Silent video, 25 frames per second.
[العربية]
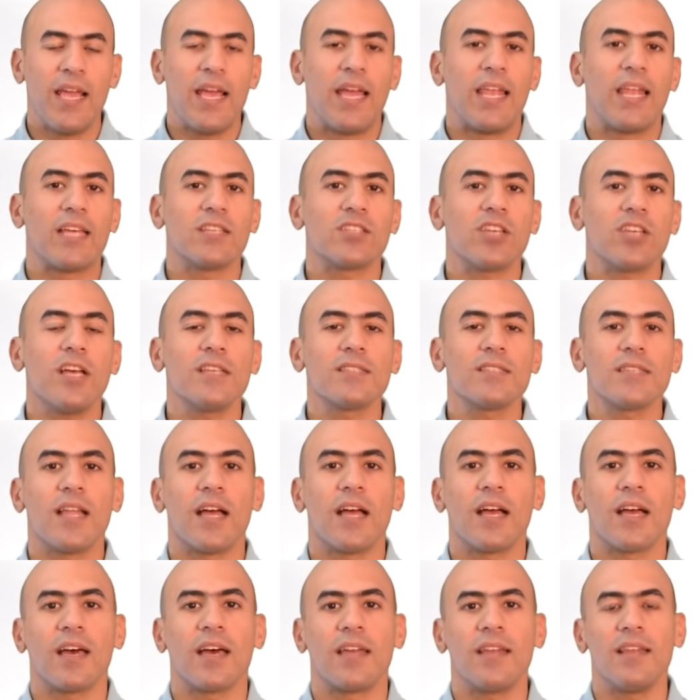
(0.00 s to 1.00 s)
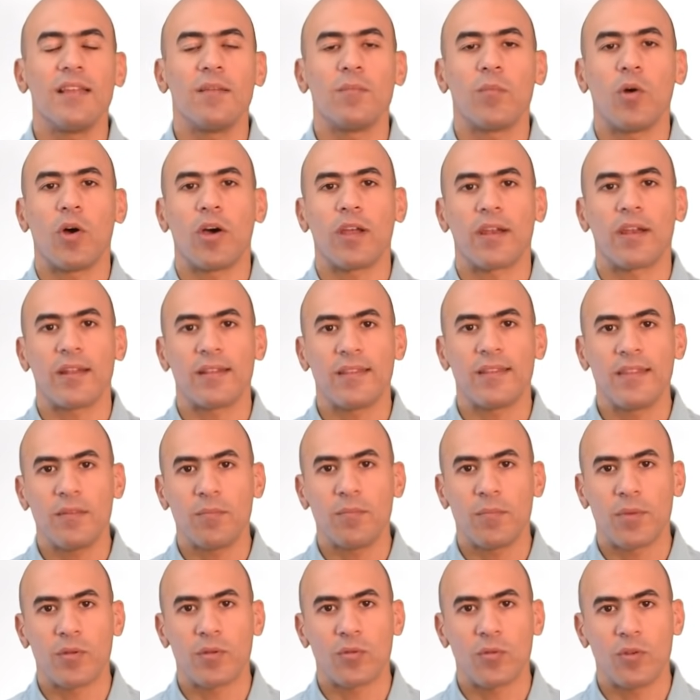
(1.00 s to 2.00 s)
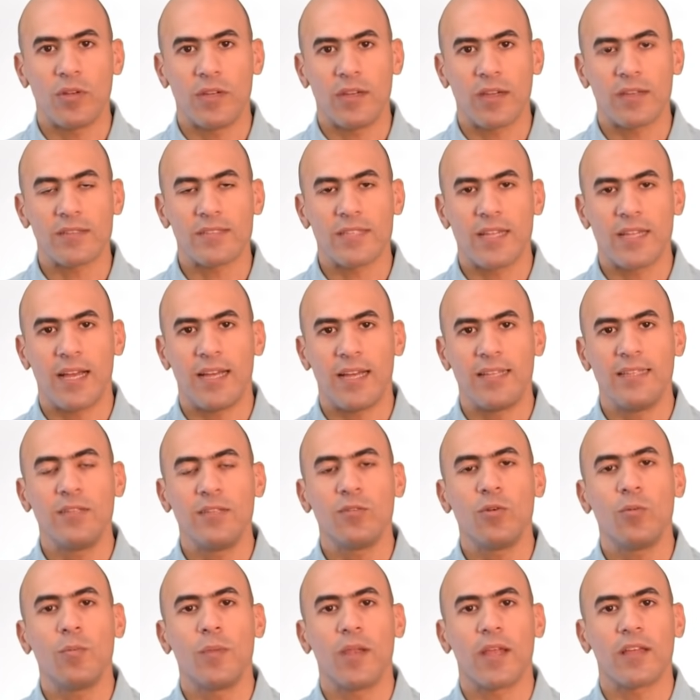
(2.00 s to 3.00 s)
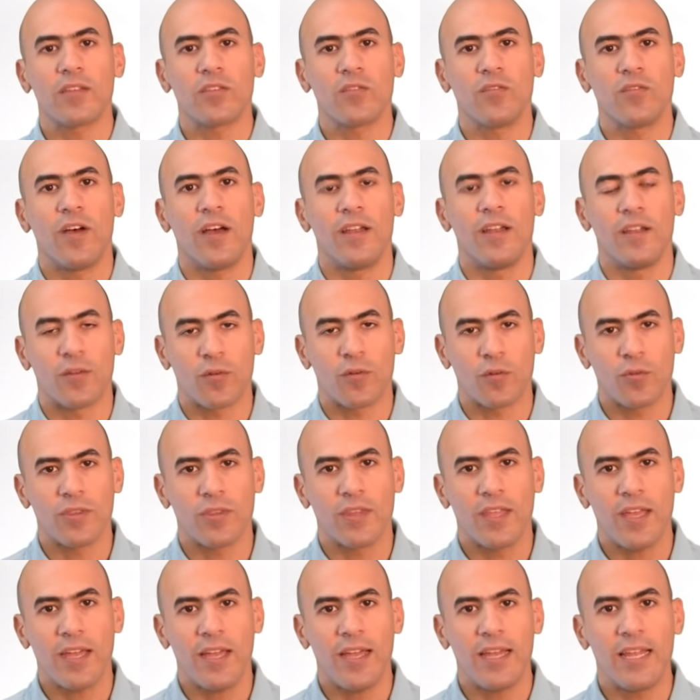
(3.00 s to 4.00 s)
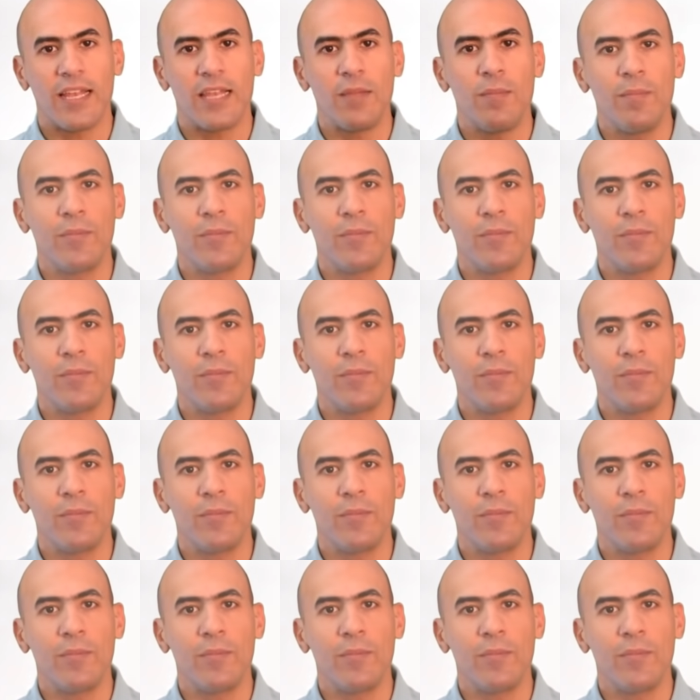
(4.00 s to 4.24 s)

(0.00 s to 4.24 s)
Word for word: الأشخاص الآخرين المعرضين برضه لنقص الحديد هم الأطفال الرضع اللي